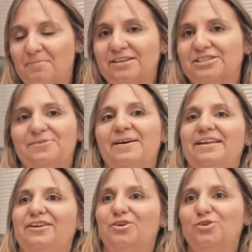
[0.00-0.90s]
más
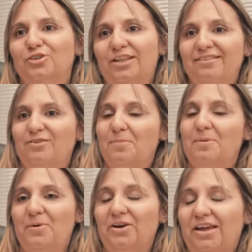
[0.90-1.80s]
llevadero y no tanto de
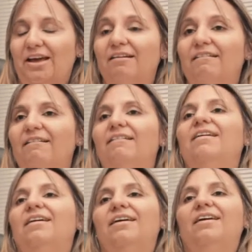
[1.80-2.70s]
memoria.
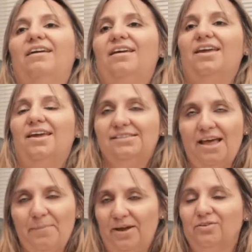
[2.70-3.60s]
Eh,
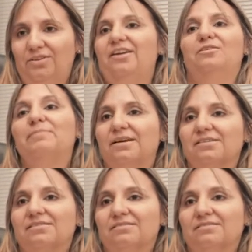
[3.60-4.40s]
esas me costaron más.